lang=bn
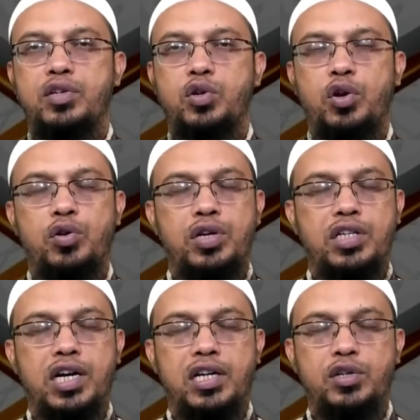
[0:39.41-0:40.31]
ছয় ঘন্টা
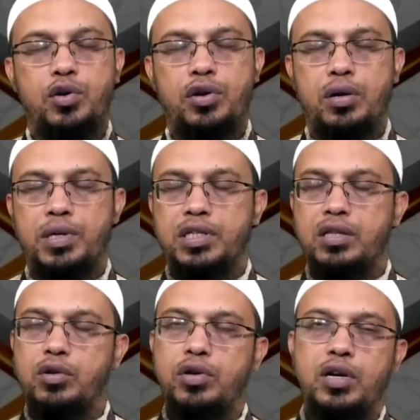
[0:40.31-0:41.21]
সাড়ে ছয় ঘন্টা বা
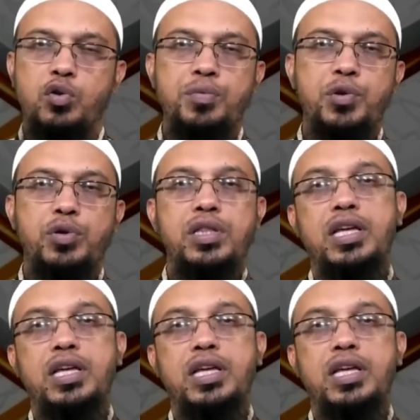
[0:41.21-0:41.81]
সাত ঘন্টা ঘুমিয়ে উঠে